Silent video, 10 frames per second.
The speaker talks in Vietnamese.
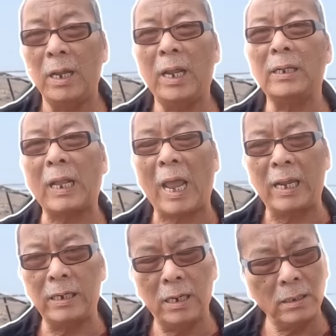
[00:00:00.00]
Hiện
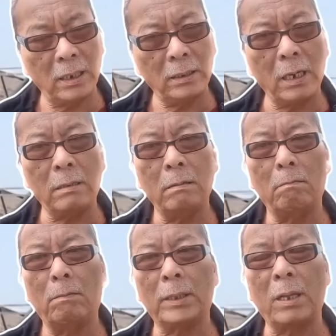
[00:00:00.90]
tại những tin tức
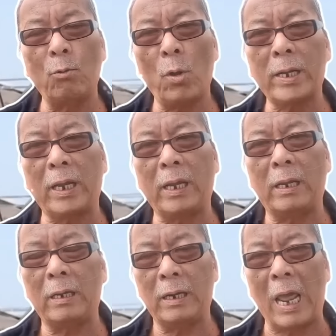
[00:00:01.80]
mà từ Hoa Kỳ
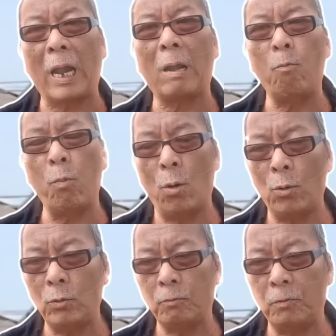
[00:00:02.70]
đã công
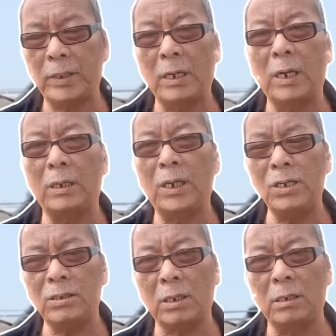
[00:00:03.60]
bố về tình hình
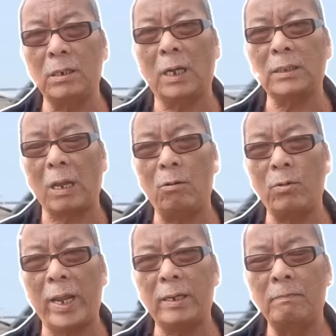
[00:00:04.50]
chiến sự ở tại
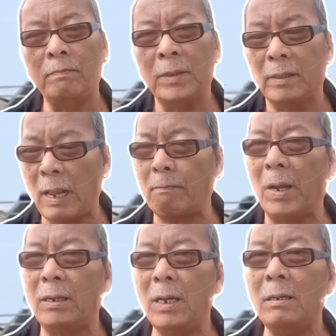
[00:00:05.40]
Ukraine, đặc
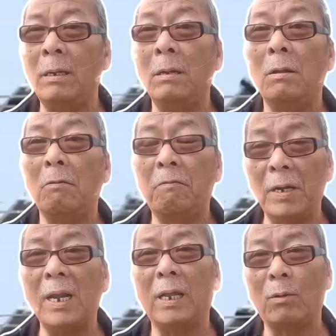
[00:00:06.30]
biệt nhất
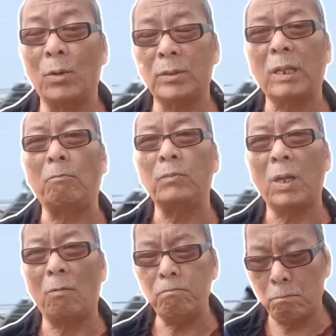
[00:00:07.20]
với lời của Tổng
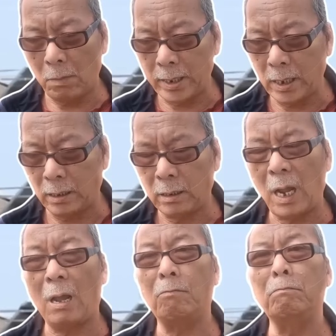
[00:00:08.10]
thống Biden,
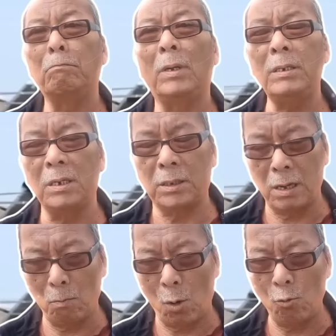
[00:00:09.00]
ông mới vừa
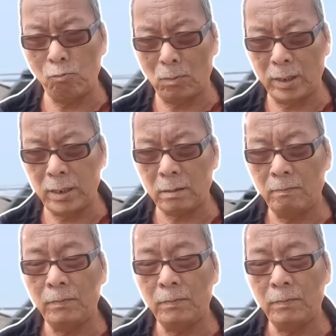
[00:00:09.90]
tuyên bố mới nhất.